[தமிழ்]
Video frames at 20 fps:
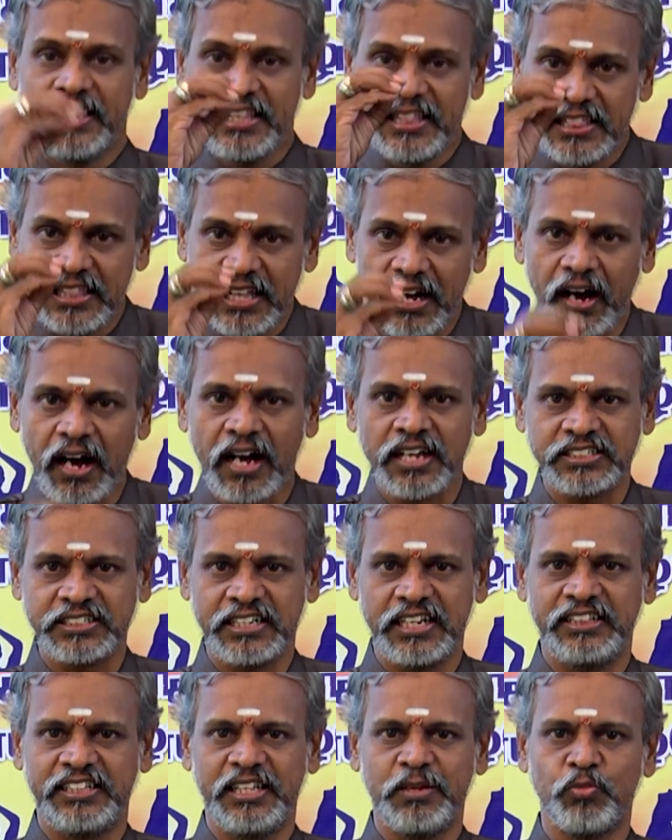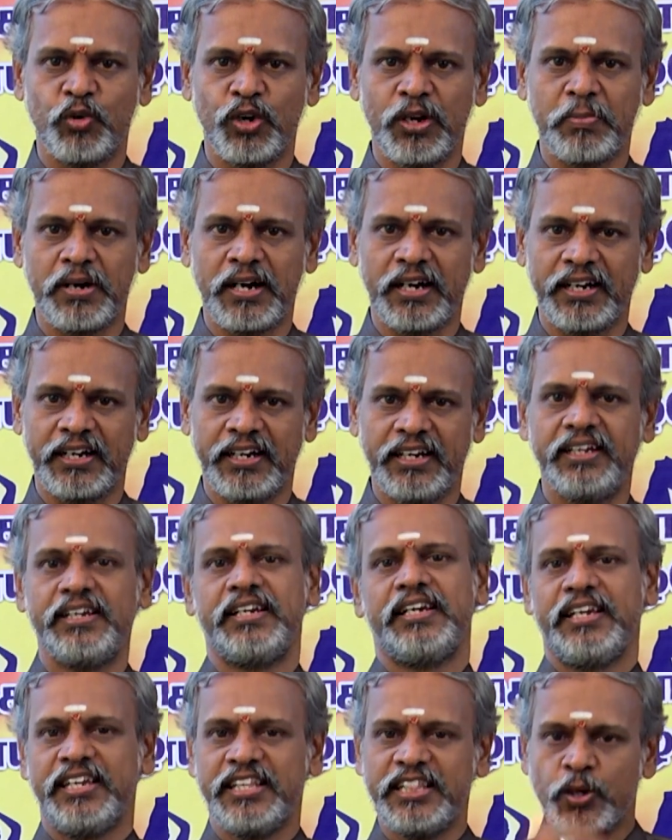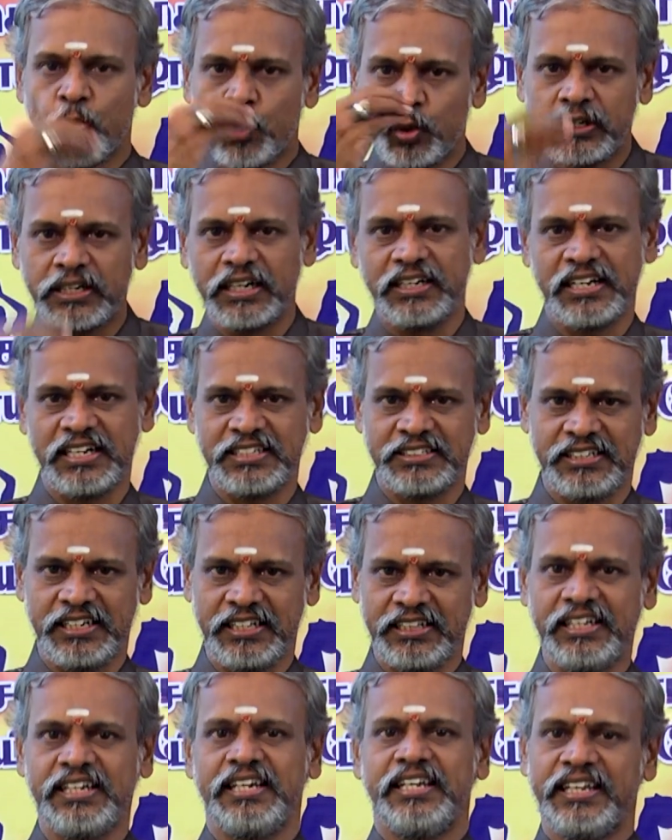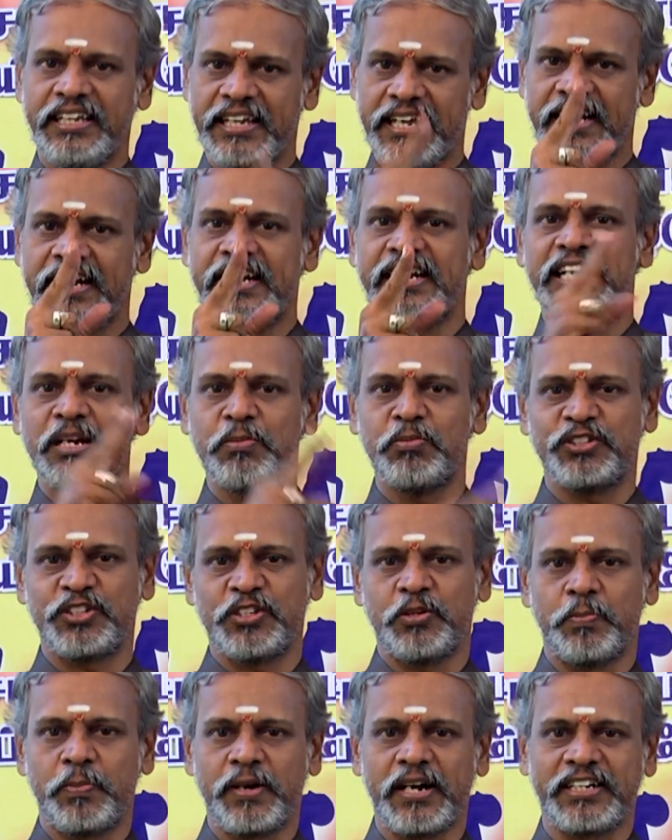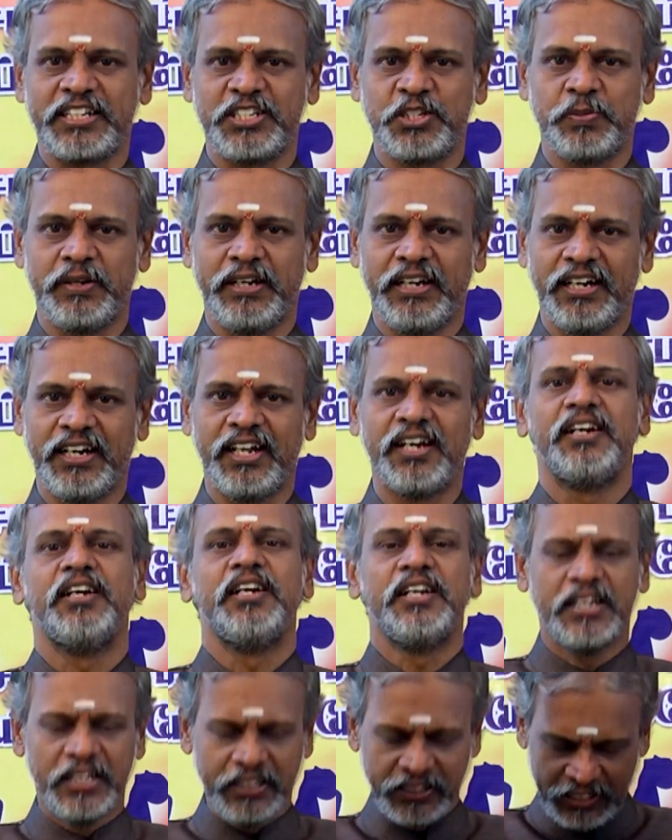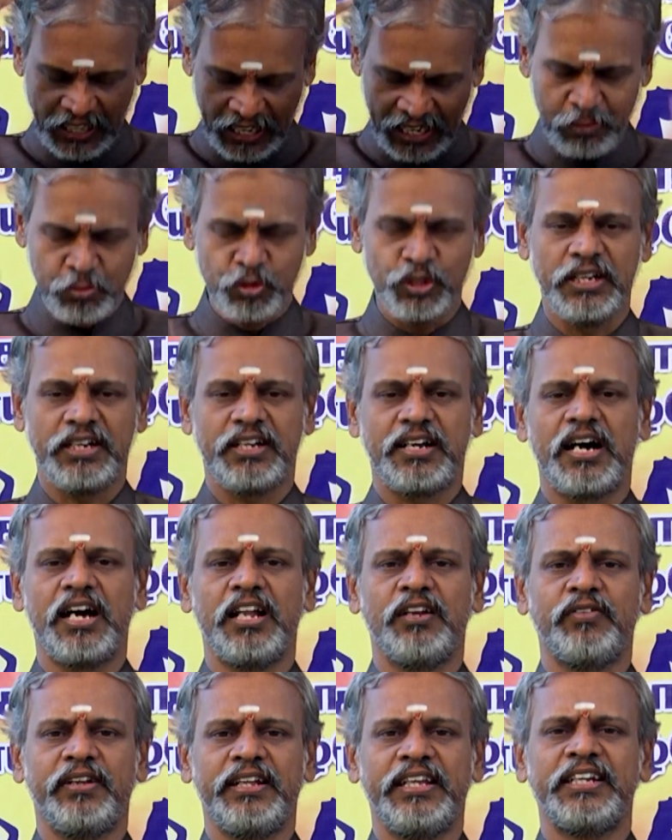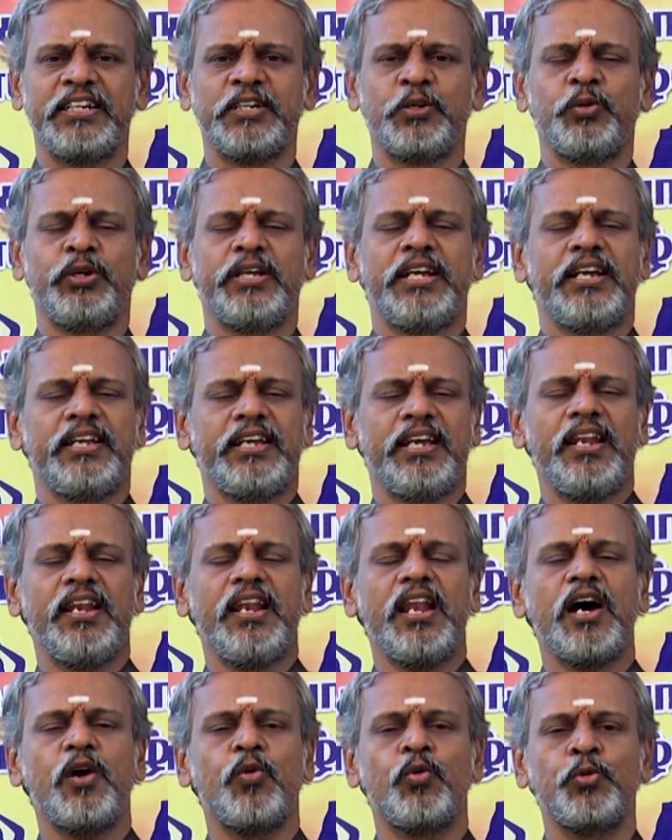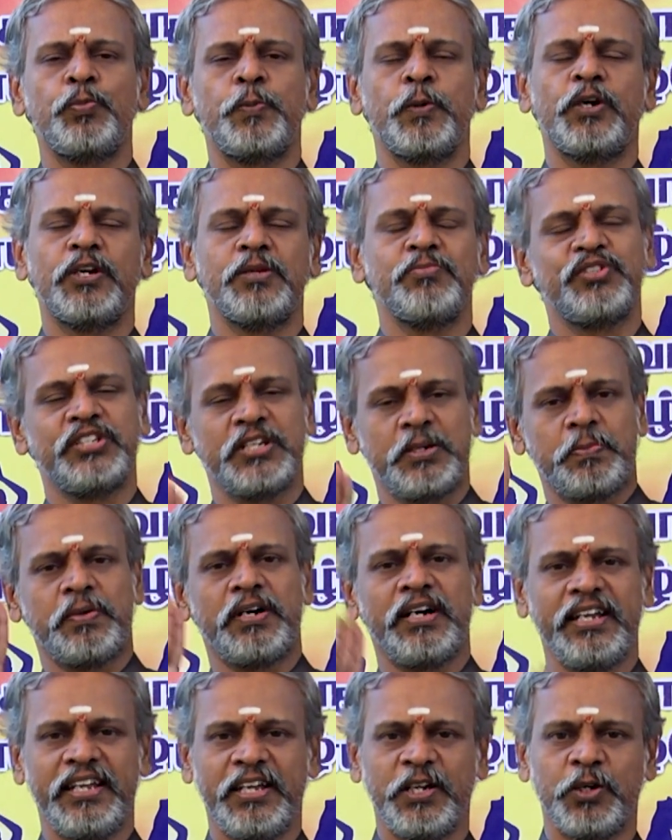இந்த ஆசனத்தின் மூலமாக இந்த உட்கட்ட ஆசனத்தை நீங்கள் ரெண்டு நிமிஷம் ப்ராக்டிஸ் பண்ணிங்கன்னா தலைமுதல் கால் வரை இருக்கக்கூடிய எல்லா உறுப்புகளும் சிறப்பாக